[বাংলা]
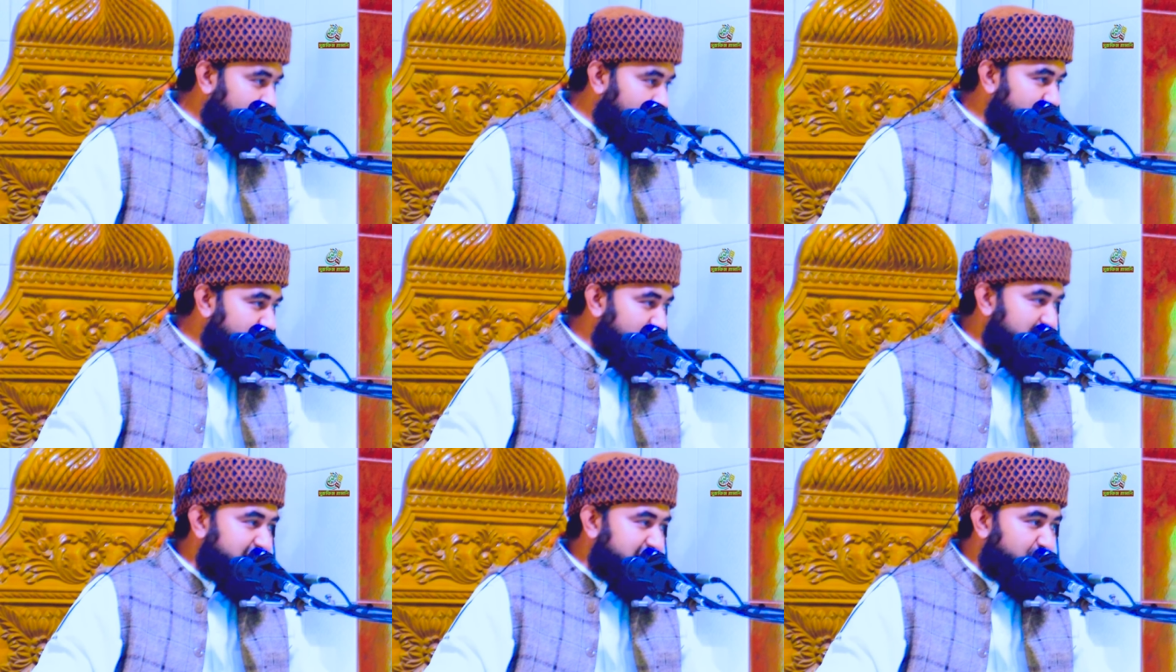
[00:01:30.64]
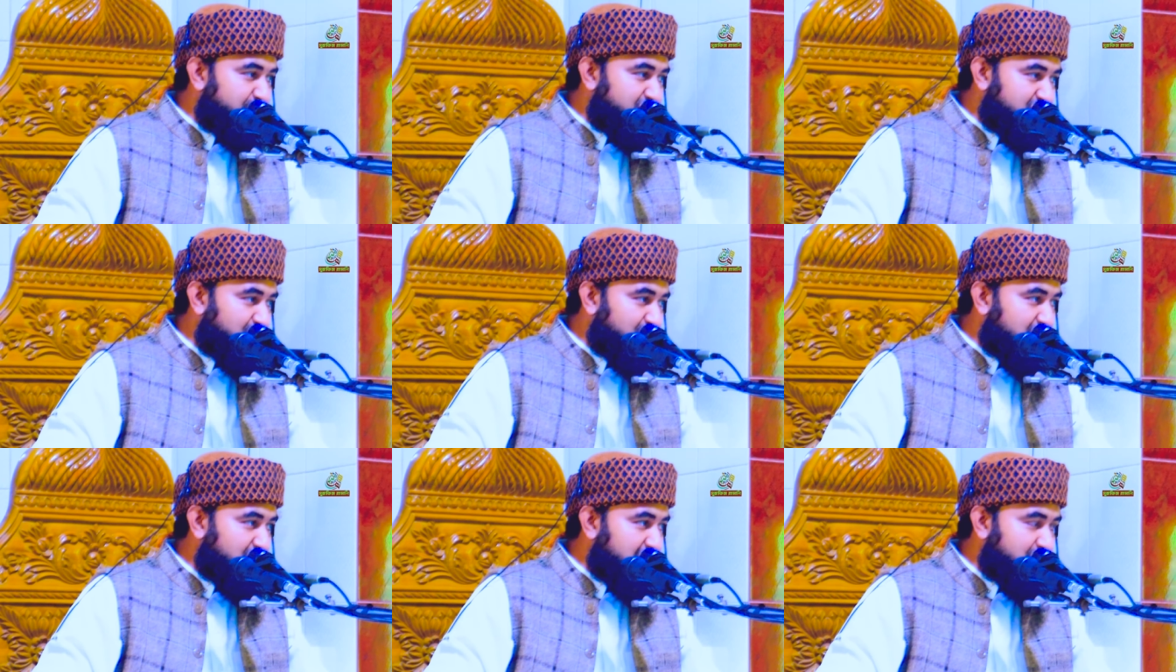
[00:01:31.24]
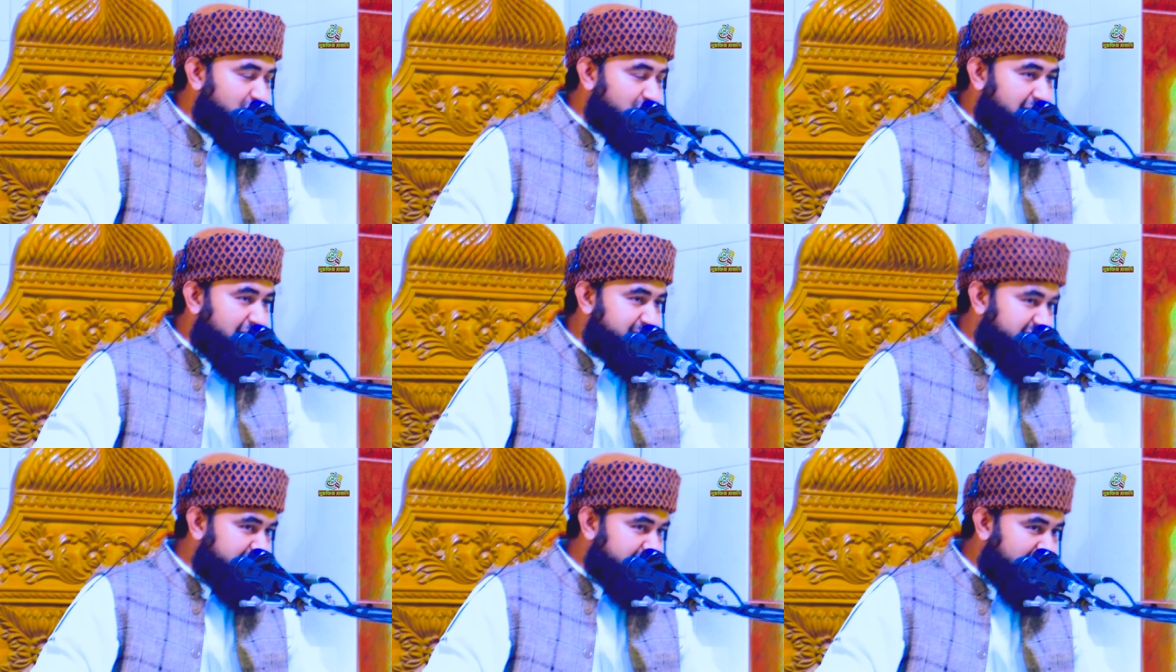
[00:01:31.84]
পরে যদি এই সমস্ত কথা বলে
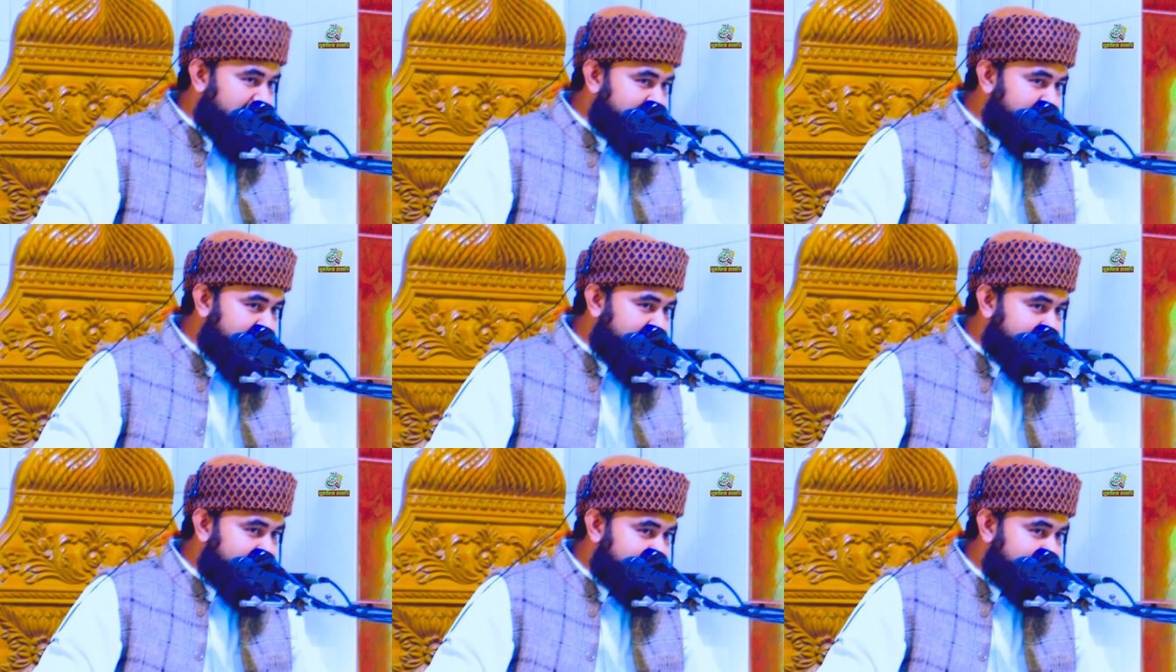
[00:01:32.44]
আপনি কি মানবেন